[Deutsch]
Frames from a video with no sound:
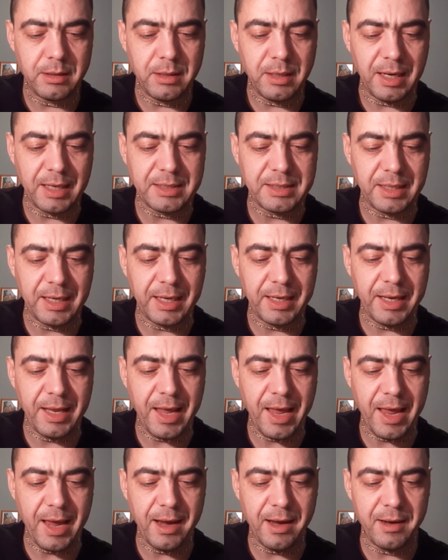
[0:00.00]
hatte ein
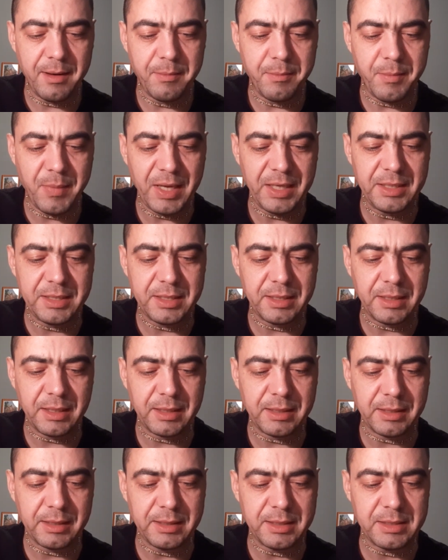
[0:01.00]
Heer
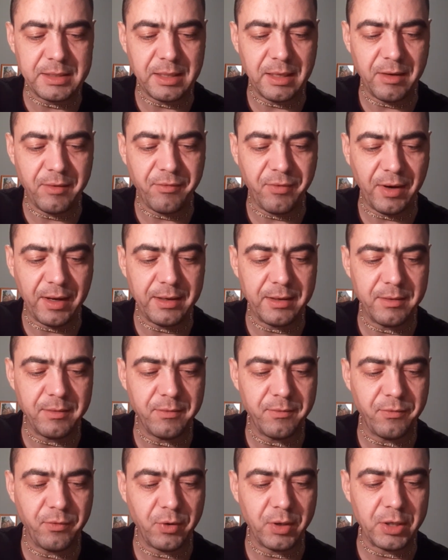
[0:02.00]
mächtiger
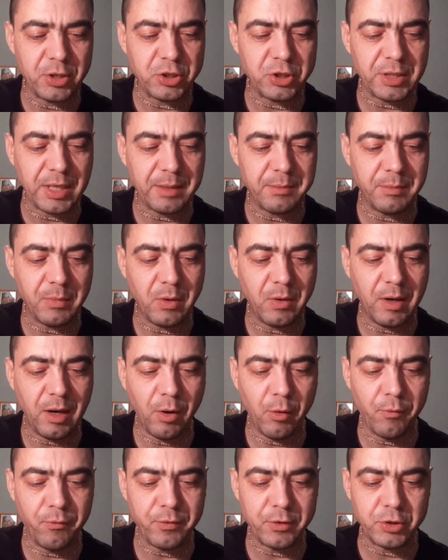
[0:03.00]
Kriegselefanten vor der Stadtmauer
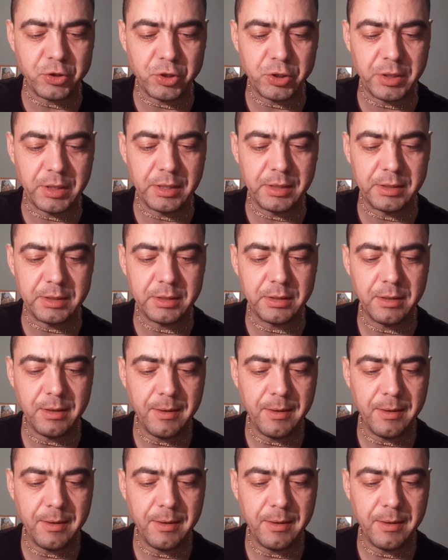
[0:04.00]
aufgestellt.